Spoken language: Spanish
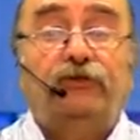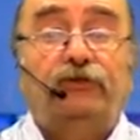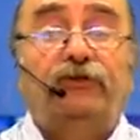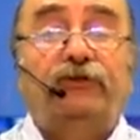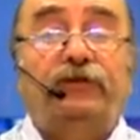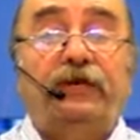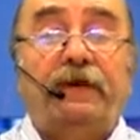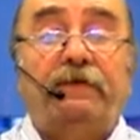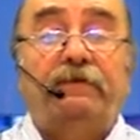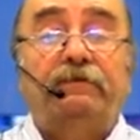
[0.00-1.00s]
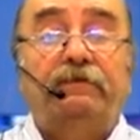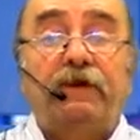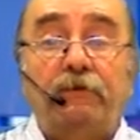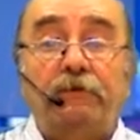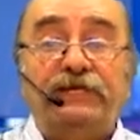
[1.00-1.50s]
Otro tema,
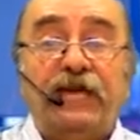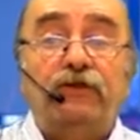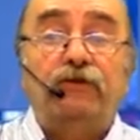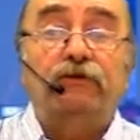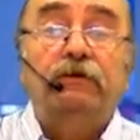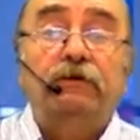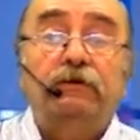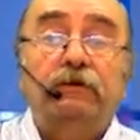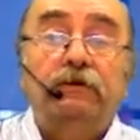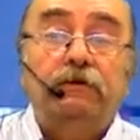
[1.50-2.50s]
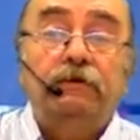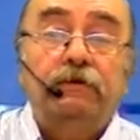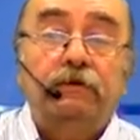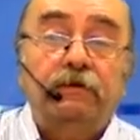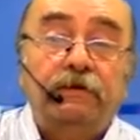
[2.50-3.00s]
vamos mechando.
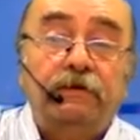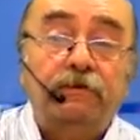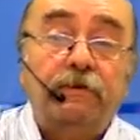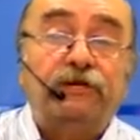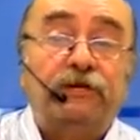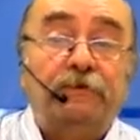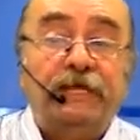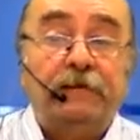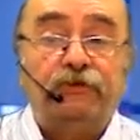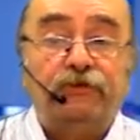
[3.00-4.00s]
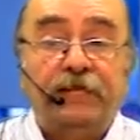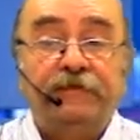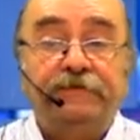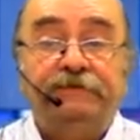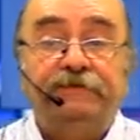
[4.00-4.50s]
Nos vamos al Hospital Posadas.